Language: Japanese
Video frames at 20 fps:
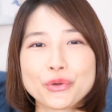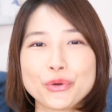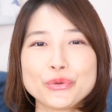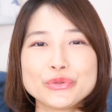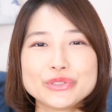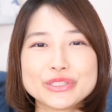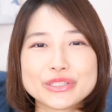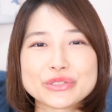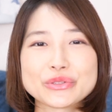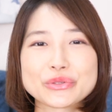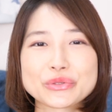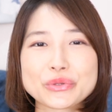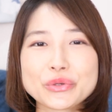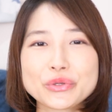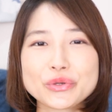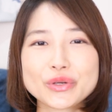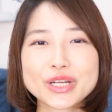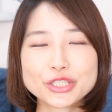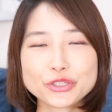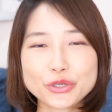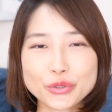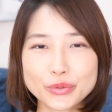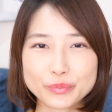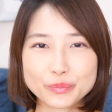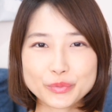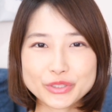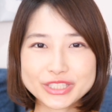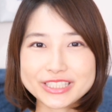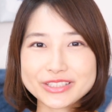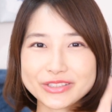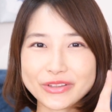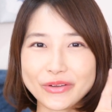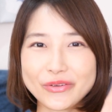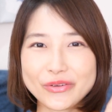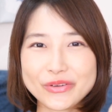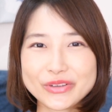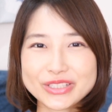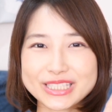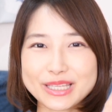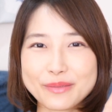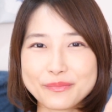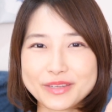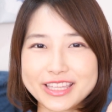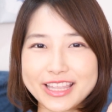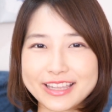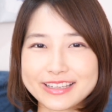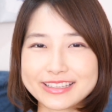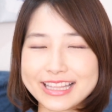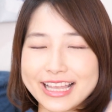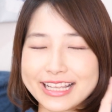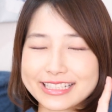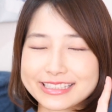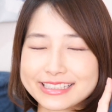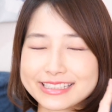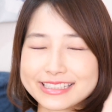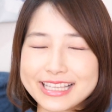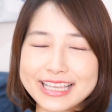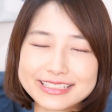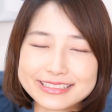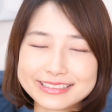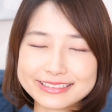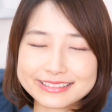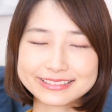本日の投票カードをポチッと押してみてください。